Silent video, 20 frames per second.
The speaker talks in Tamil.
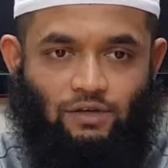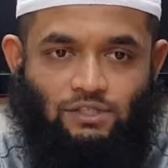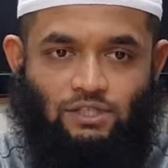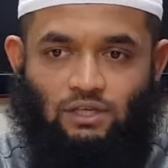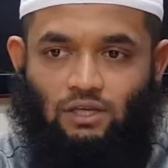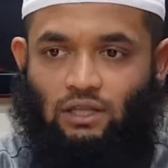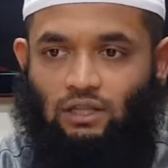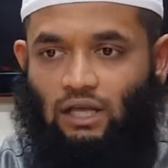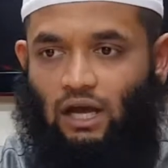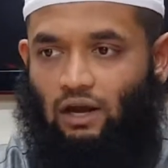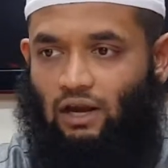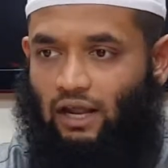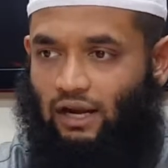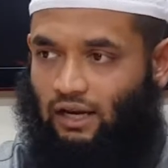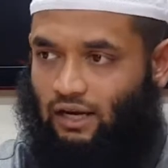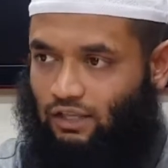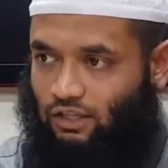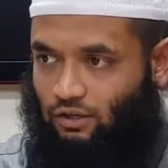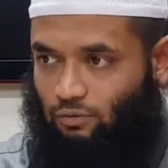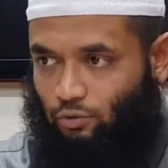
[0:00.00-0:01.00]
வச்சு ஜித்தாவில்
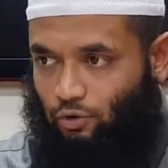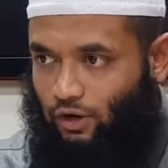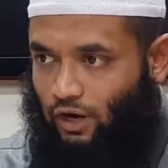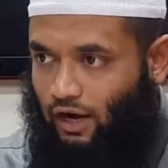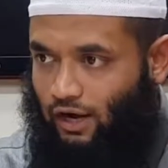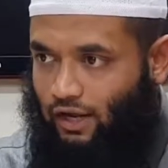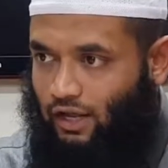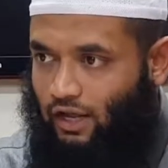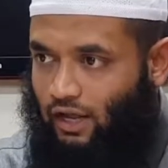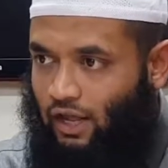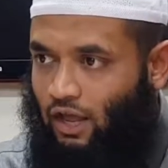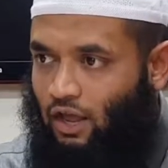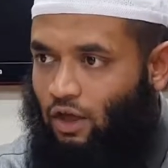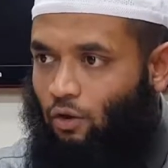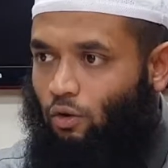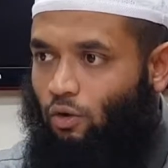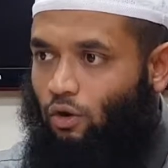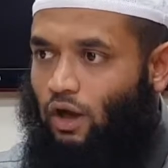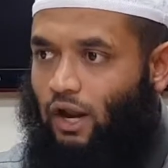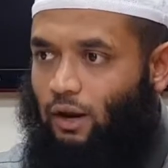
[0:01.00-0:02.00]
இறங்குறதுக்கு முன்னாடி
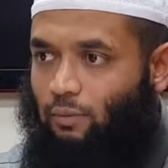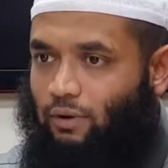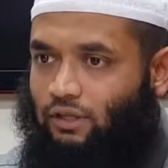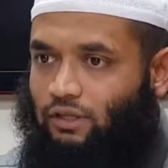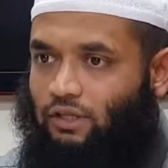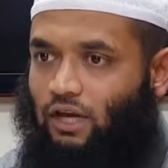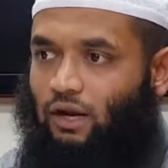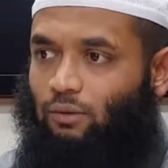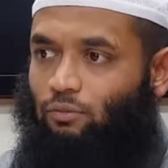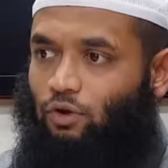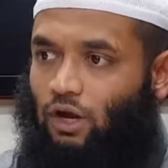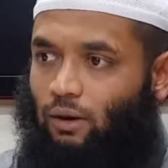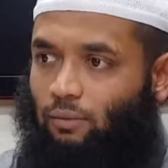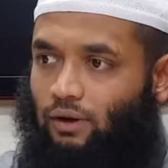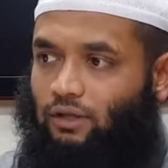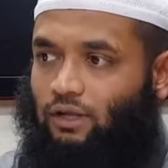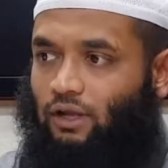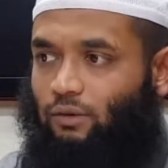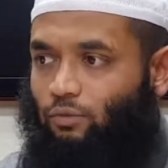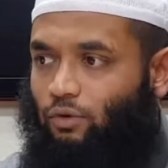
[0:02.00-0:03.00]
ஒரு அரை மணி முக்கால்
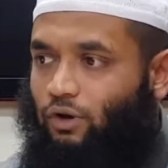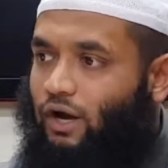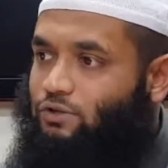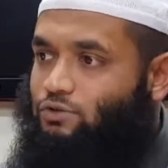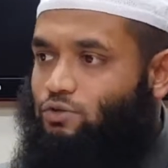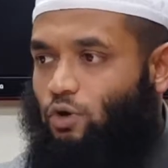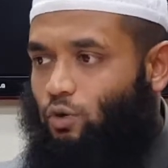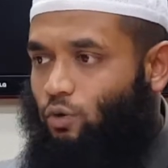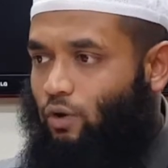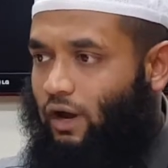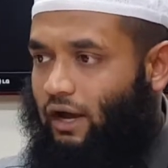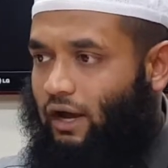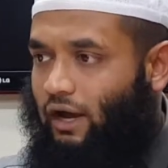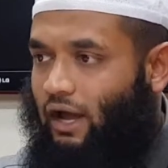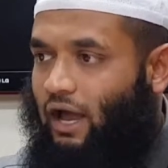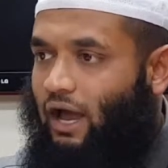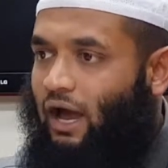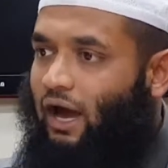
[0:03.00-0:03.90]
மணி முன்னாடி சொல்லுவாங்க